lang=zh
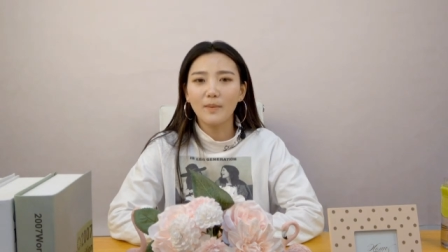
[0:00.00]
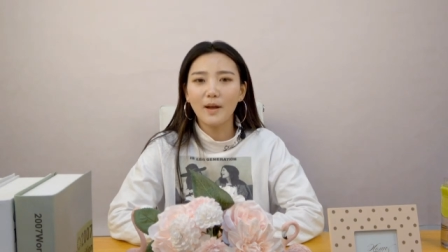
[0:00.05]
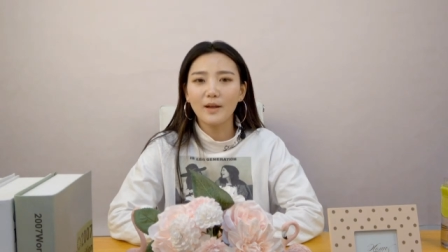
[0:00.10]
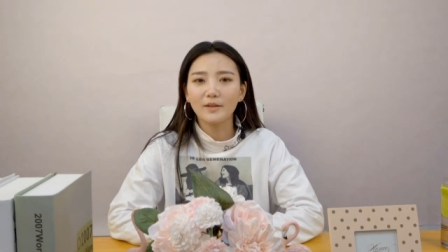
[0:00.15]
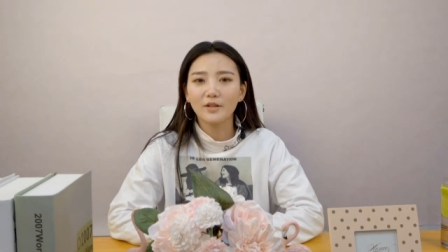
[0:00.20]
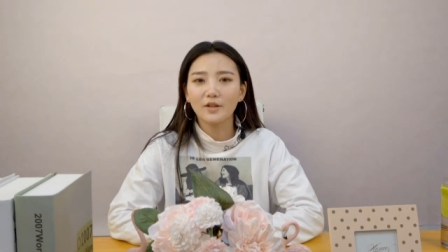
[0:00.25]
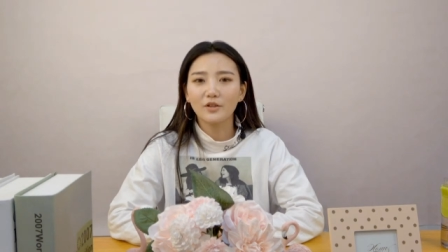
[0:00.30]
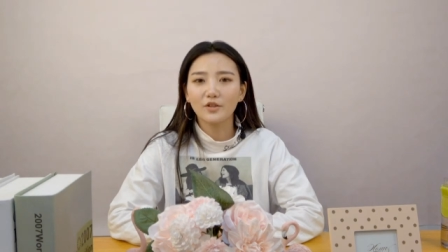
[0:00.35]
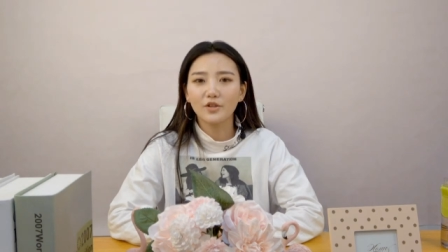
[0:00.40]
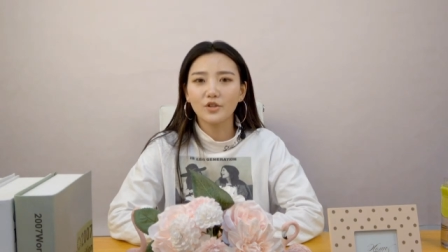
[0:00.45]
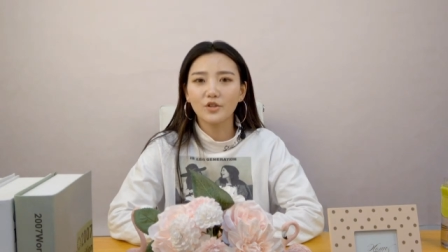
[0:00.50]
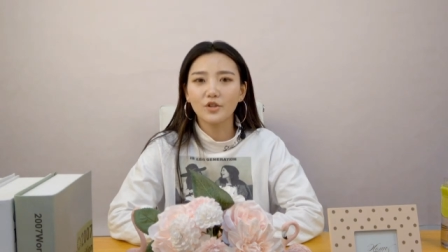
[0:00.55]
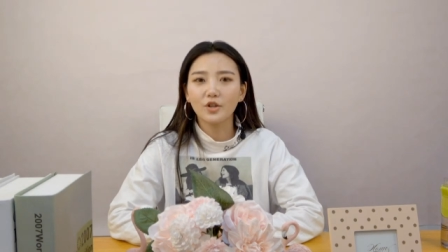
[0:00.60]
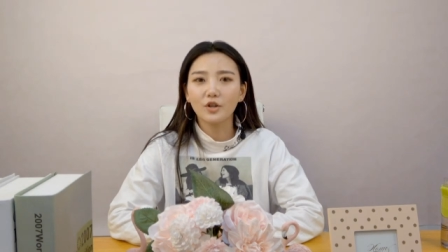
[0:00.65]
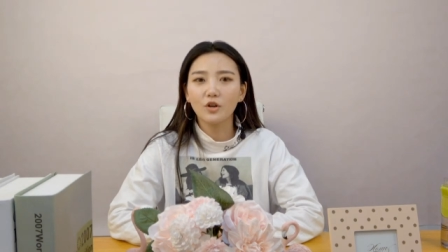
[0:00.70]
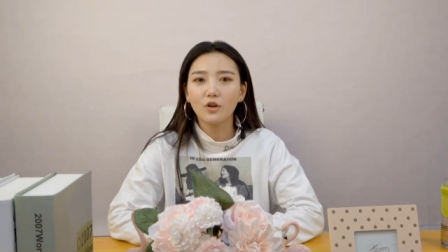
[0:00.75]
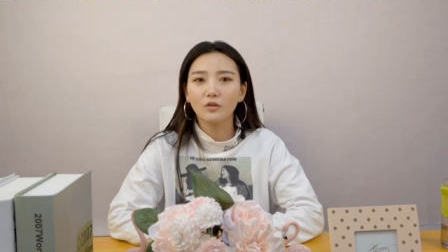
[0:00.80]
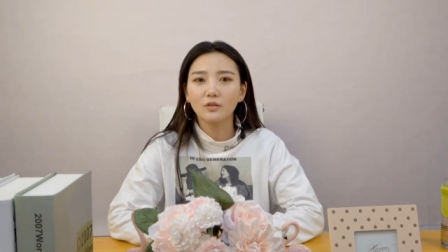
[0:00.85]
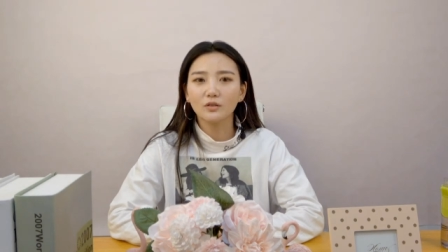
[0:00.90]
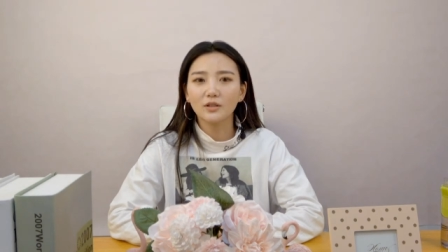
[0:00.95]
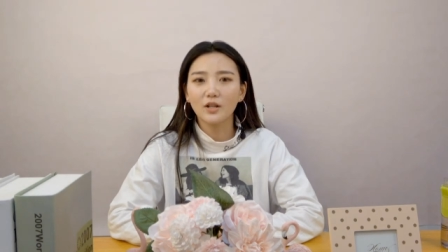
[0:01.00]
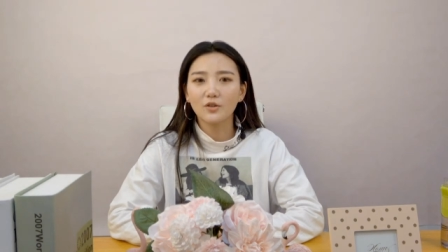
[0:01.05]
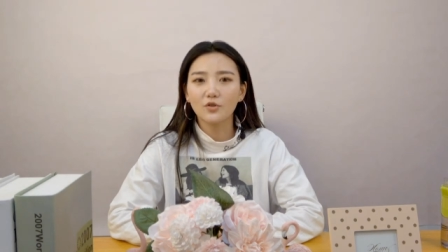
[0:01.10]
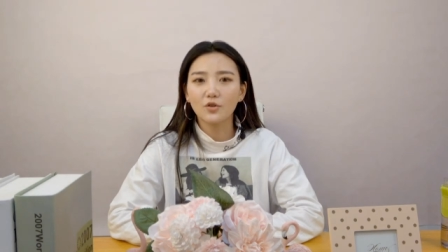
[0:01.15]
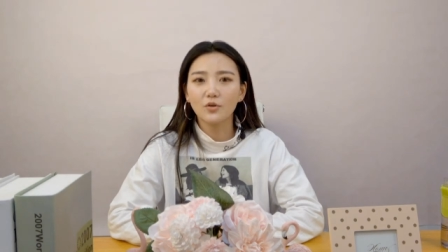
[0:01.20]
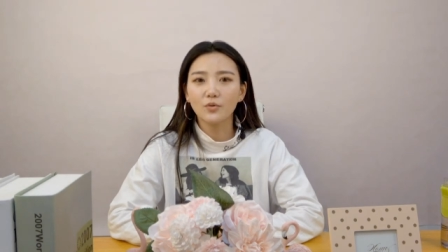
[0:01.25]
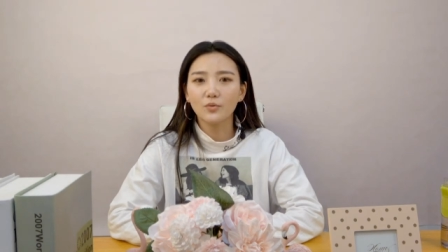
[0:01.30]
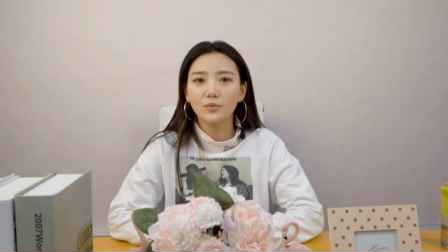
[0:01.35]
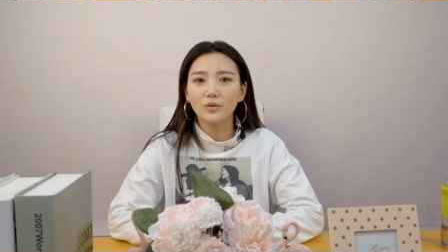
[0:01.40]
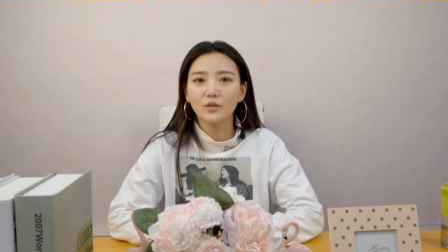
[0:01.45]
半小时之后，她
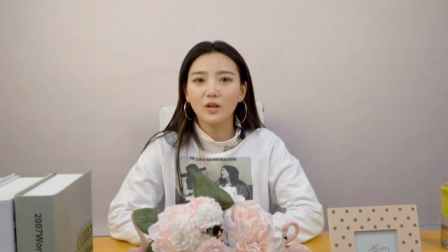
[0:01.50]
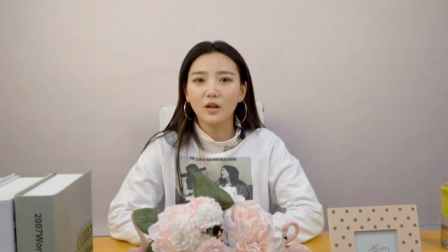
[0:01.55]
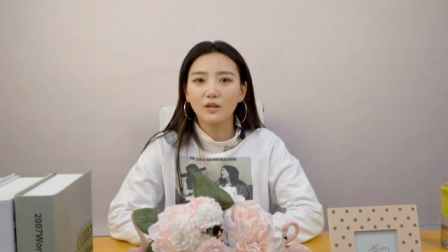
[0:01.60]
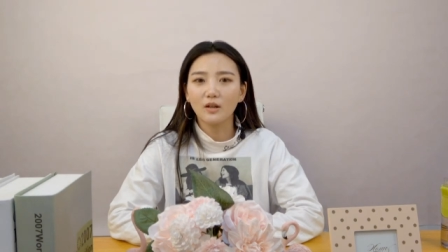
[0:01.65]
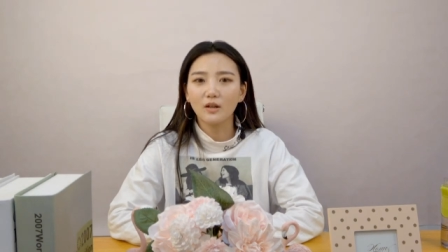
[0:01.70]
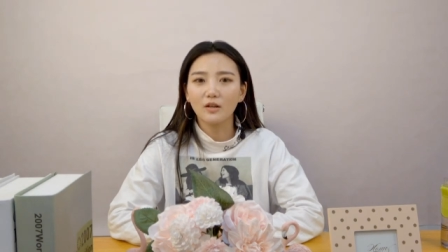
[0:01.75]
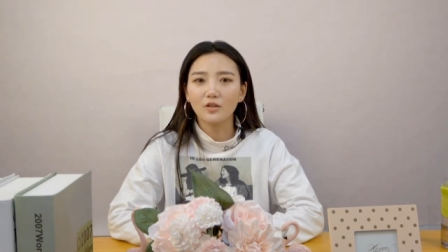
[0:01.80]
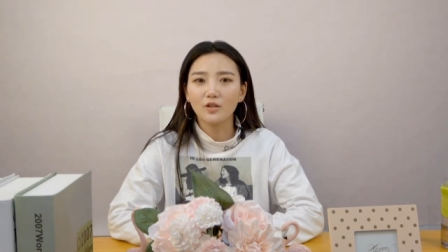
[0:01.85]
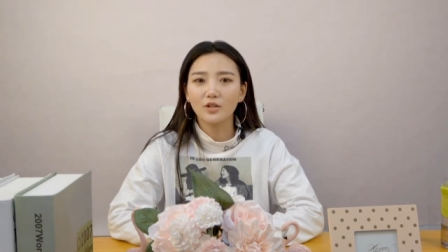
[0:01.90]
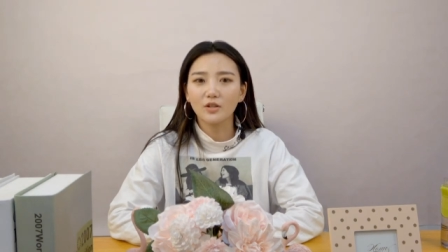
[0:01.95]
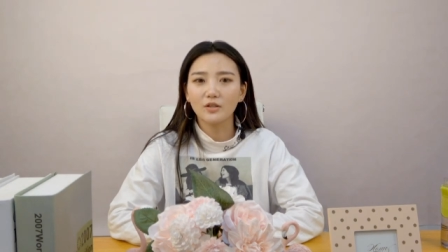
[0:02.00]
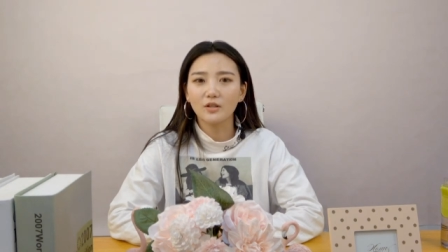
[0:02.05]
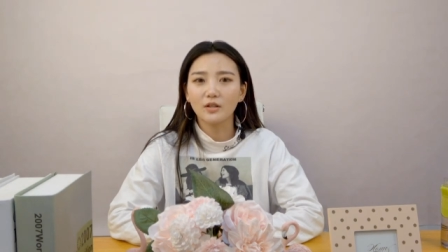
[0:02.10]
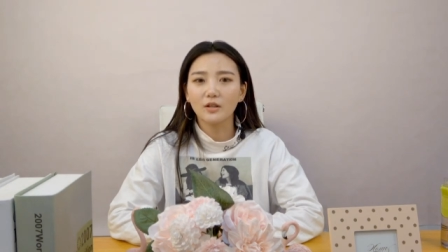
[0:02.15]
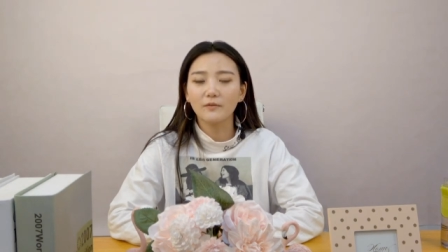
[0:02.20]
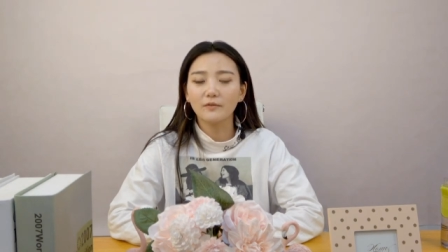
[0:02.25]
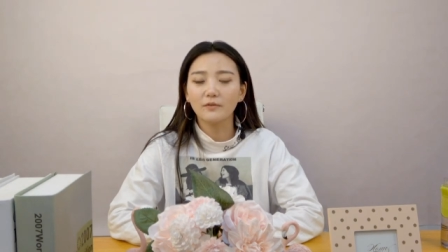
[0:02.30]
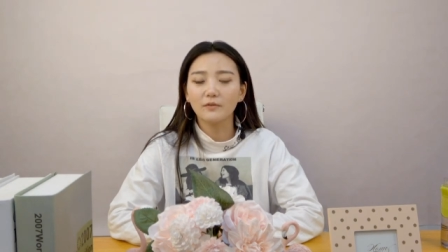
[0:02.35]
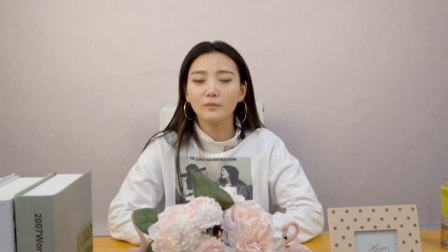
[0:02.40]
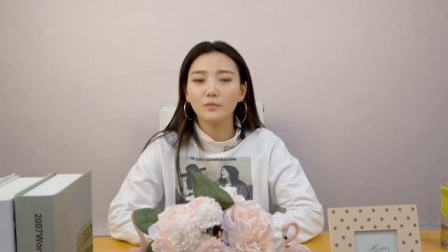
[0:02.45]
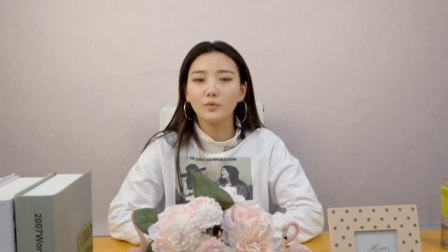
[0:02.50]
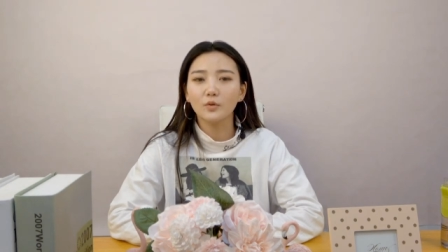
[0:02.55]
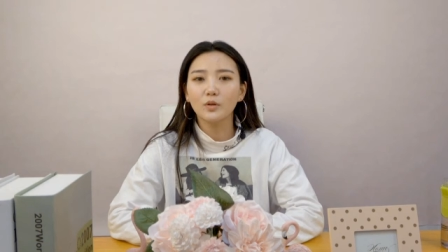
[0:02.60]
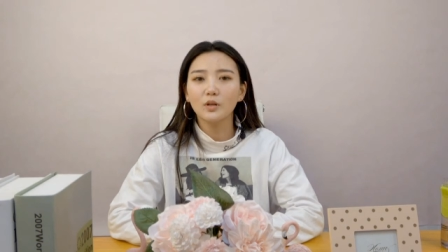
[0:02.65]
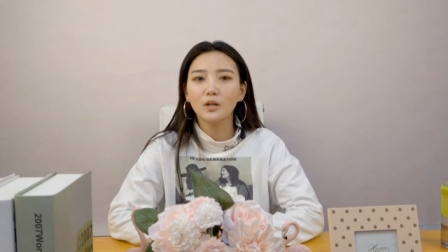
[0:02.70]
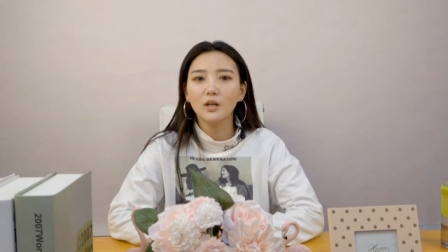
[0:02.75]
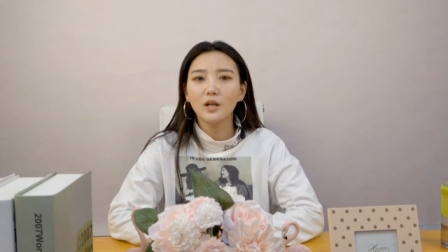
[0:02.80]
终于找到了自己的父母。